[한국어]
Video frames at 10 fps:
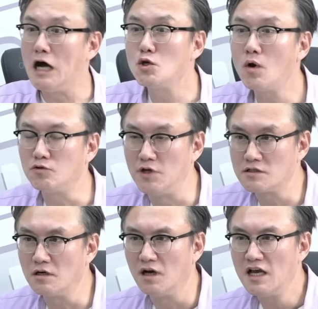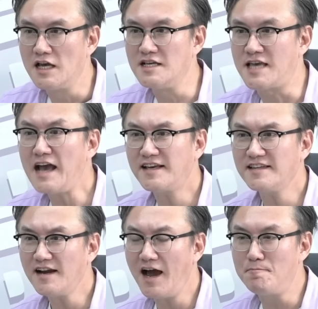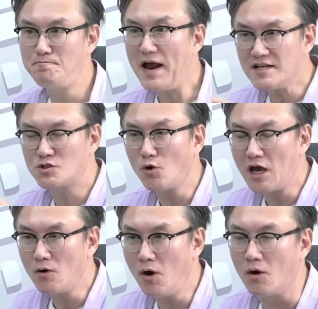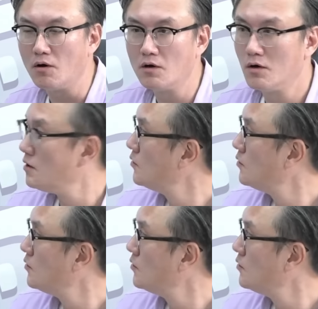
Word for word: 장교가 뒤에서 이 새끼들아 빨리 쏘라고